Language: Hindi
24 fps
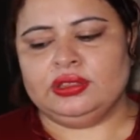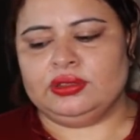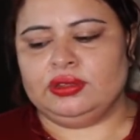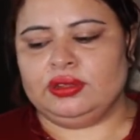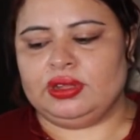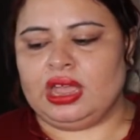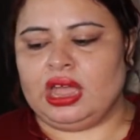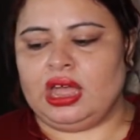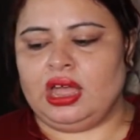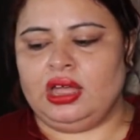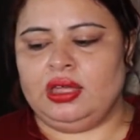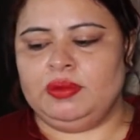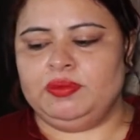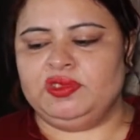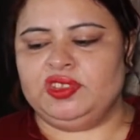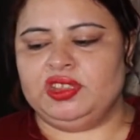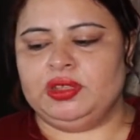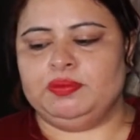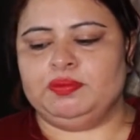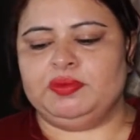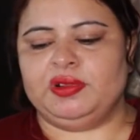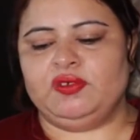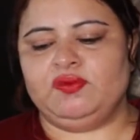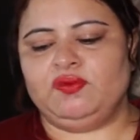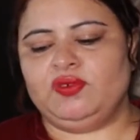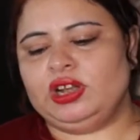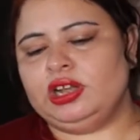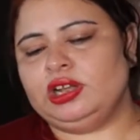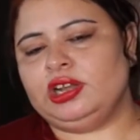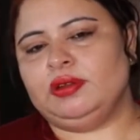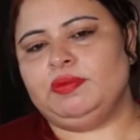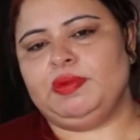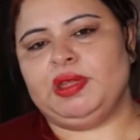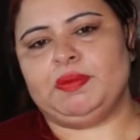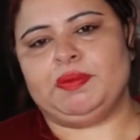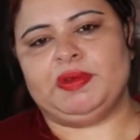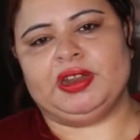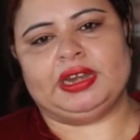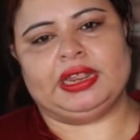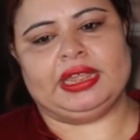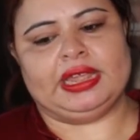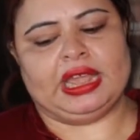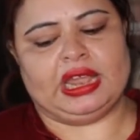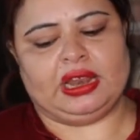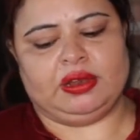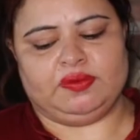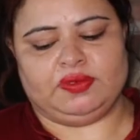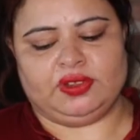तो यहाँ हम सिंपल फिल्टर पेपर
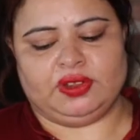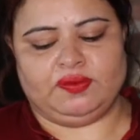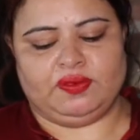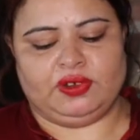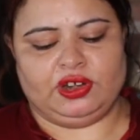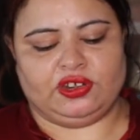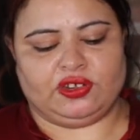की हेल्प से